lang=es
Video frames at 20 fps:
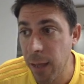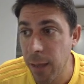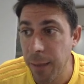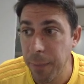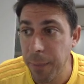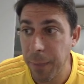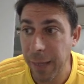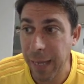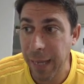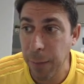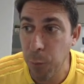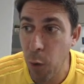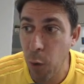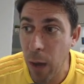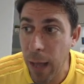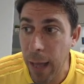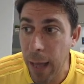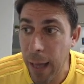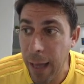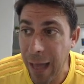dejamos
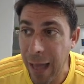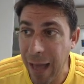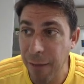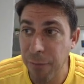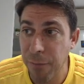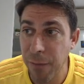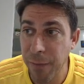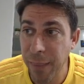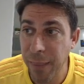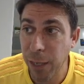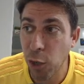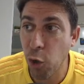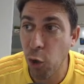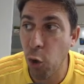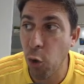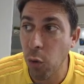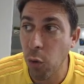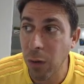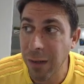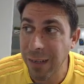a, Fede
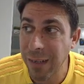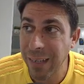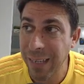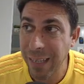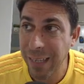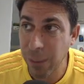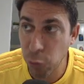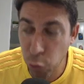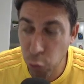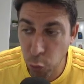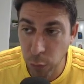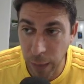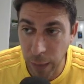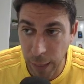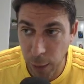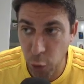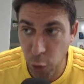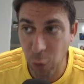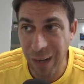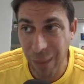con duda,
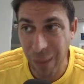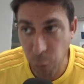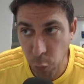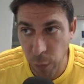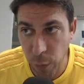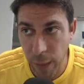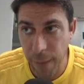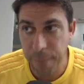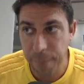con la duda